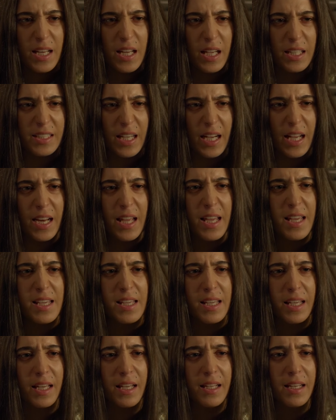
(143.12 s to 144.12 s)
إلك
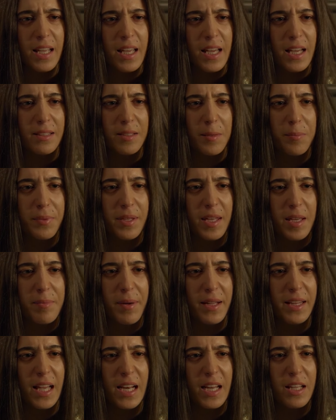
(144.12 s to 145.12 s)
علي خليها تبكي
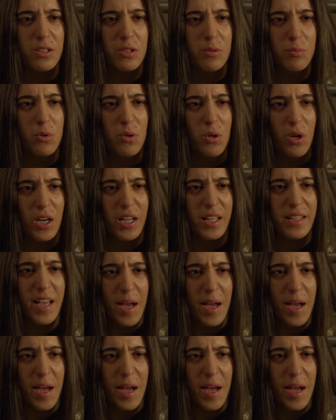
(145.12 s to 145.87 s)
بدل الدموع